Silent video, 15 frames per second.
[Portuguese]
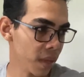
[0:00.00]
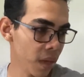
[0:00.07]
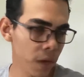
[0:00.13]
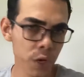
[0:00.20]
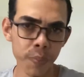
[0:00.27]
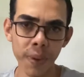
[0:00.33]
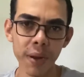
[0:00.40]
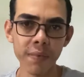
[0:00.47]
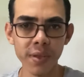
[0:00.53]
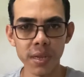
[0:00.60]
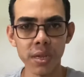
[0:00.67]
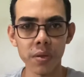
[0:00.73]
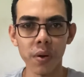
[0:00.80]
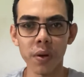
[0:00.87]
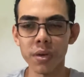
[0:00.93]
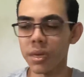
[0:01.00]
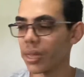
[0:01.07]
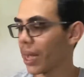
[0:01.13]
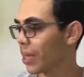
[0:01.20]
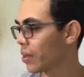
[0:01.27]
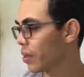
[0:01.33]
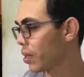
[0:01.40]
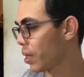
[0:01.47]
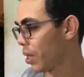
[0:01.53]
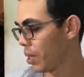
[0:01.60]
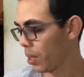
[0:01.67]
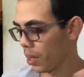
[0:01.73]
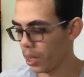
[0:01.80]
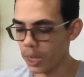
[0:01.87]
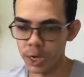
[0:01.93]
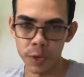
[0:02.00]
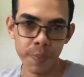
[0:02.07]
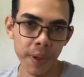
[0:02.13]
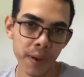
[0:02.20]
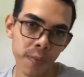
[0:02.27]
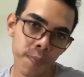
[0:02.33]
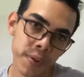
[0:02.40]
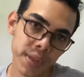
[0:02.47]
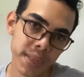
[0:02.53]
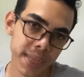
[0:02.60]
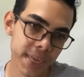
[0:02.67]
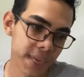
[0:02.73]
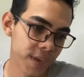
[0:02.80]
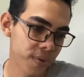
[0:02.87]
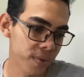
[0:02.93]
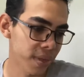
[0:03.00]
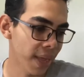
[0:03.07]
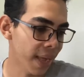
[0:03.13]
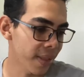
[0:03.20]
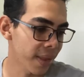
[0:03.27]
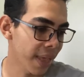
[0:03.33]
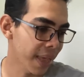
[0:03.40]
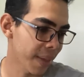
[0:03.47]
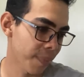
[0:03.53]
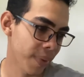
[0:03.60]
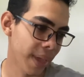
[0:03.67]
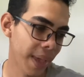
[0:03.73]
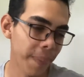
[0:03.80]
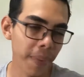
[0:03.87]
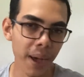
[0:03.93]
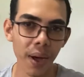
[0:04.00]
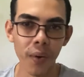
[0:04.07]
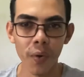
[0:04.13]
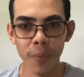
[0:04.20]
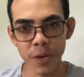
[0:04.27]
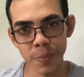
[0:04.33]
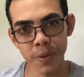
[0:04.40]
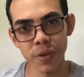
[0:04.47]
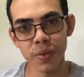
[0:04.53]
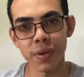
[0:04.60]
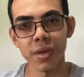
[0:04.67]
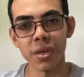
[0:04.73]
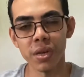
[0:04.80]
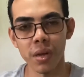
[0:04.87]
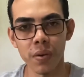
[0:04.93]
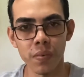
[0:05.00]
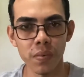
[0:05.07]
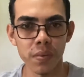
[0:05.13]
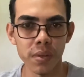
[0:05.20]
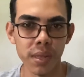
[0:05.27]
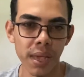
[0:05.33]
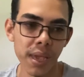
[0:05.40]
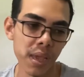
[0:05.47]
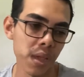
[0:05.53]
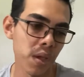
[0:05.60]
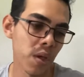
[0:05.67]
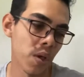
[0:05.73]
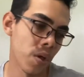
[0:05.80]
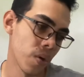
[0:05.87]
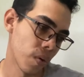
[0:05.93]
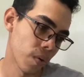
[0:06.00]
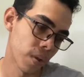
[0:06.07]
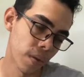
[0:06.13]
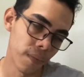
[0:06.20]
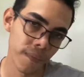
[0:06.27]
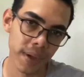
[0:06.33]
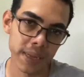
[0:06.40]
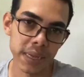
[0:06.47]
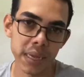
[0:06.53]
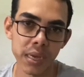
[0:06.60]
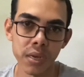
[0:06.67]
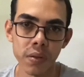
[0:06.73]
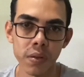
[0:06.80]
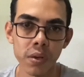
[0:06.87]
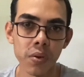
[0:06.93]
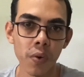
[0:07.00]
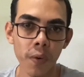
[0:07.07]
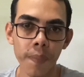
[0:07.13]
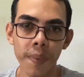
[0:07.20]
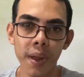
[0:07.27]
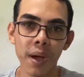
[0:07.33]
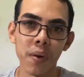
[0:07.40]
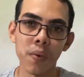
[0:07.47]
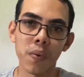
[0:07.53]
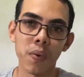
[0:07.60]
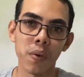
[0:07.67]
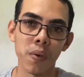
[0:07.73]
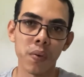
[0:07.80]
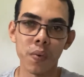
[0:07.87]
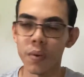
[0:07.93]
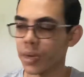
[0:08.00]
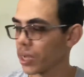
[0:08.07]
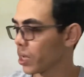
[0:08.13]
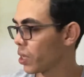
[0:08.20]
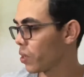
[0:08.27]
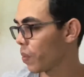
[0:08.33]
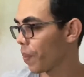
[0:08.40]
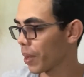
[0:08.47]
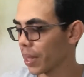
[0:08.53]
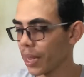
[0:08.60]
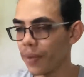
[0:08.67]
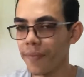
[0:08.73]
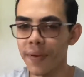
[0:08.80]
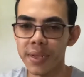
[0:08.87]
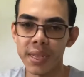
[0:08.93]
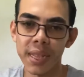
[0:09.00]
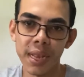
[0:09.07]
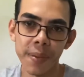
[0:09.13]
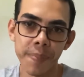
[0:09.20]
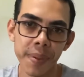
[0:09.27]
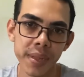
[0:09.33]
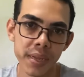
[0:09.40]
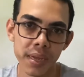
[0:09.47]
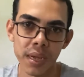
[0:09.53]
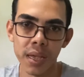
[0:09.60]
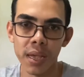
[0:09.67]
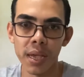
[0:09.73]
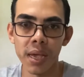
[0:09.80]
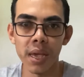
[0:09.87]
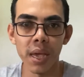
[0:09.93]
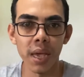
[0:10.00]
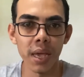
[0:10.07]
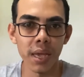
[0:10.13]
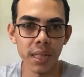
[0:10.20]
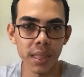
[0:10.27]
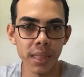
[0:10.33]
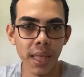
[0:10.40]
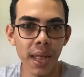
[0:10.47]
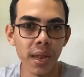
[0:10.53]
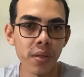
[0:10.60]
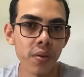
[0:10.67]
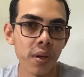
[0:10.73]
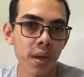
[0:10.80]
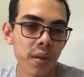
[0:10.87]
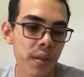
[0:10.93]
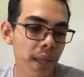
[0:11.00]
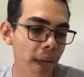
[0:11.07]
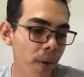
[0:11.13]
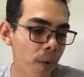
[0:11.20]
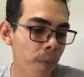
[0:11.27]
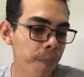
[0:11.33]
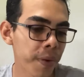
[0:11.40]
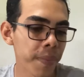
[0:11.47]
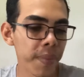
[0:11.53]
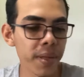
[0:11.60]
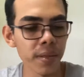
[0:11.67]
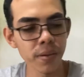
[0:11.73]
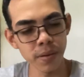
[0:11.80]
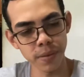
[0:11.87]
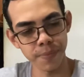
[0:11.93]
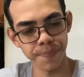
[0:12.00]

Eu espero que vocês tenham gostado. Eu espero poder ter te ajudado, né? Porque algumas pessoas não têm ou não fazem questão de comprar o, o dizer para fazer da limpeza interna do cano da ar comprimido.